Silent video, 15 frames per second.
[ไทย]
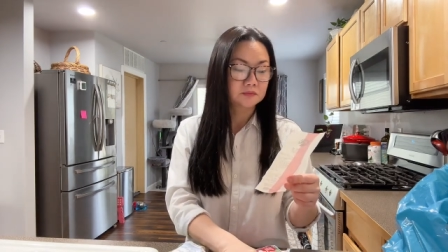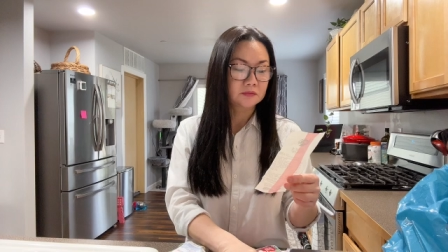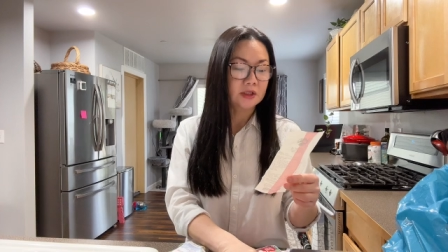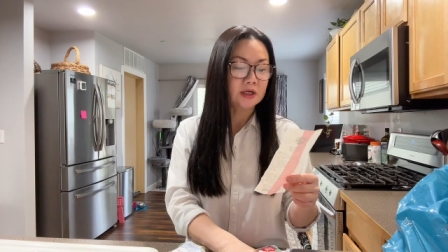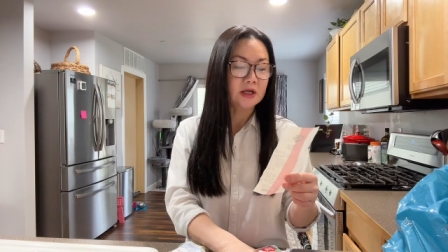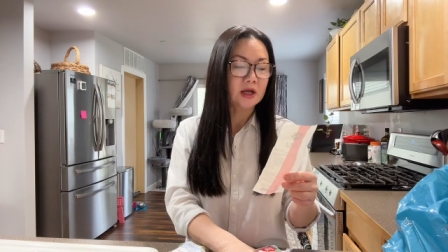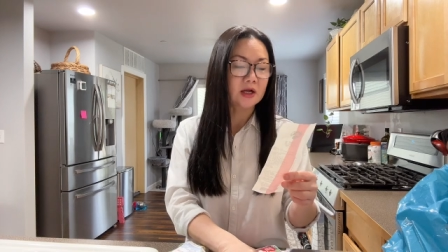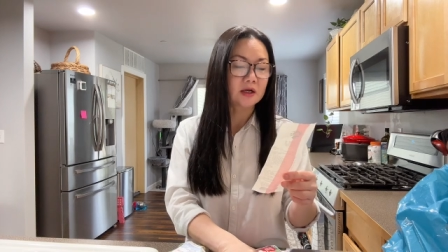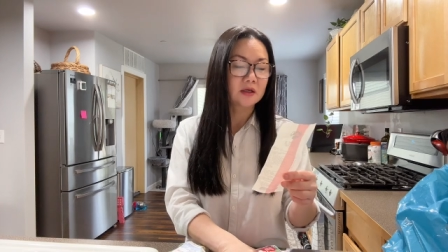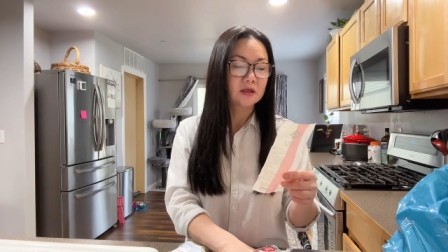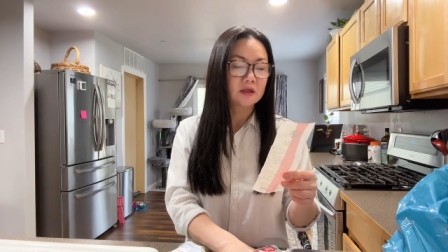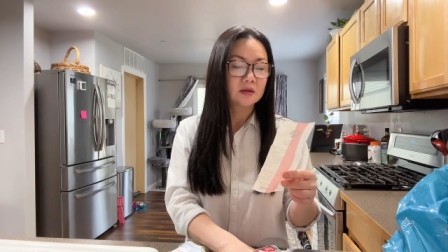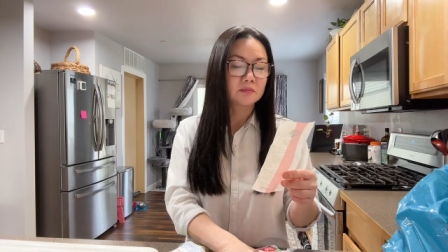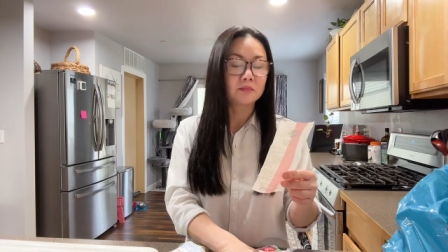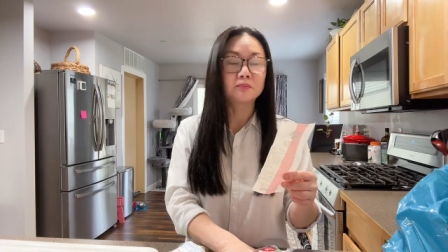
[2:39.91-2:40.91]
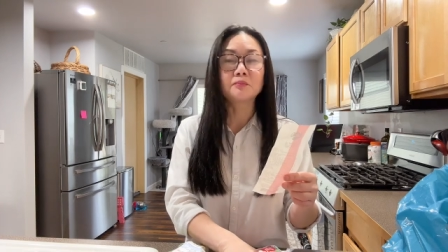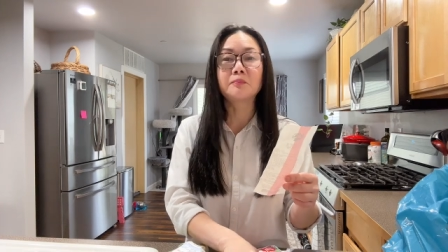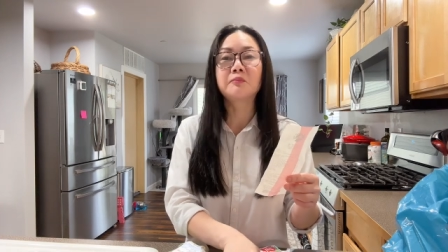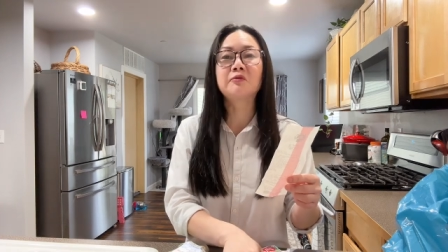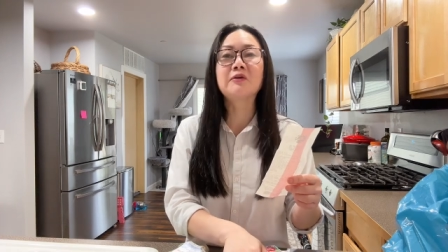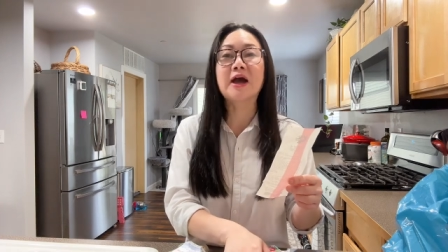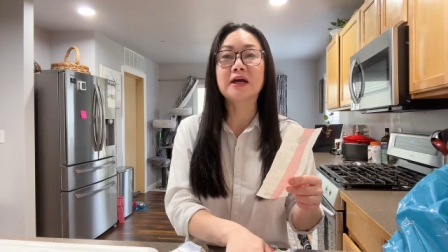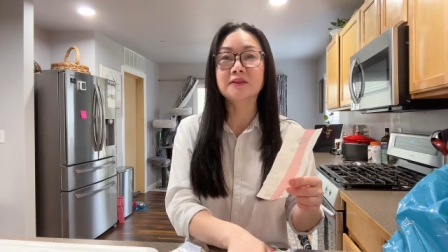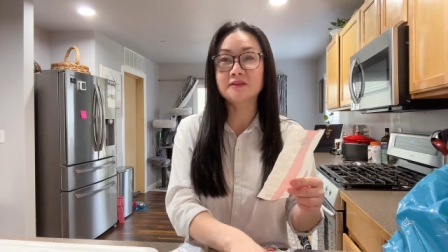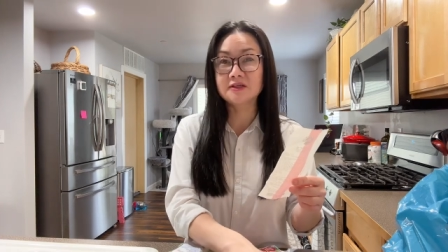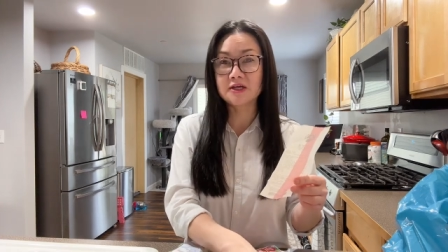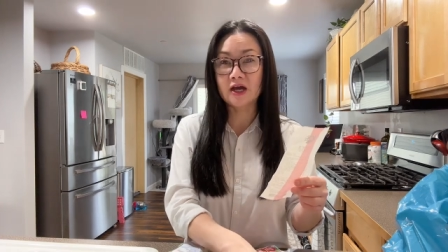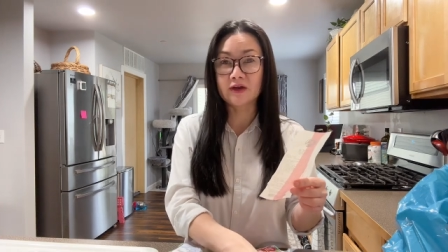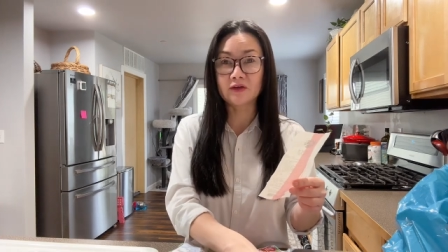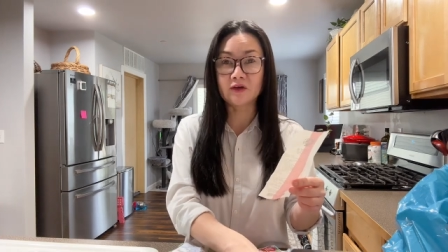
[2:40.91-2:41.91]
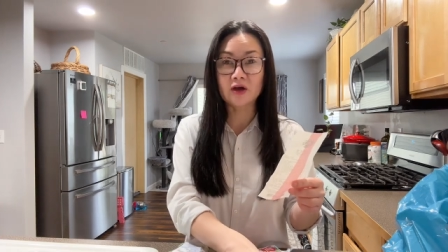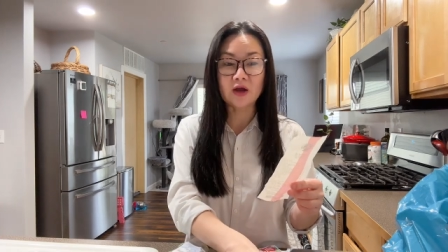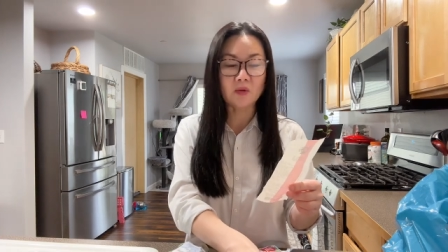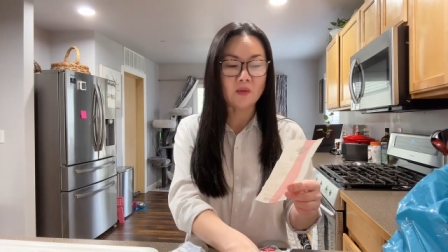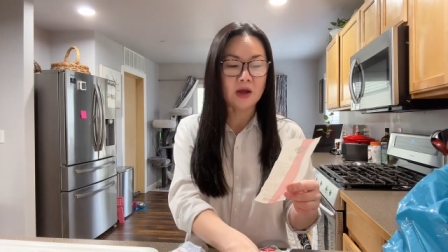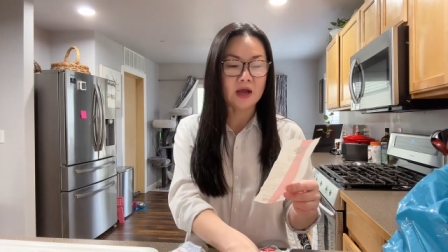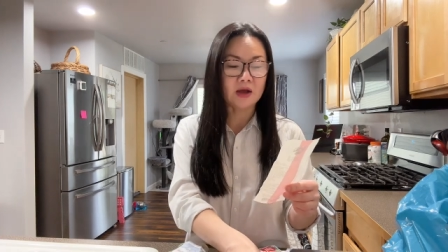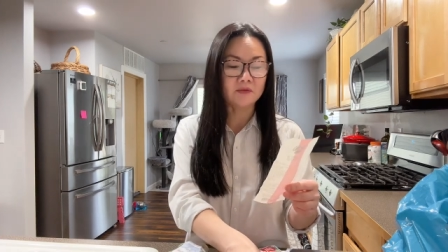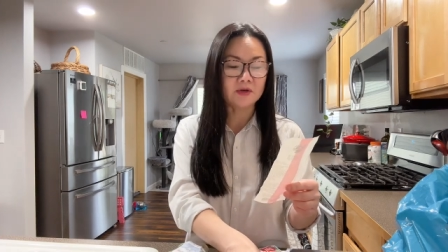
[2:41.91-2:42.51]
แต่กะฝากเตือนเนาะค่ะว่า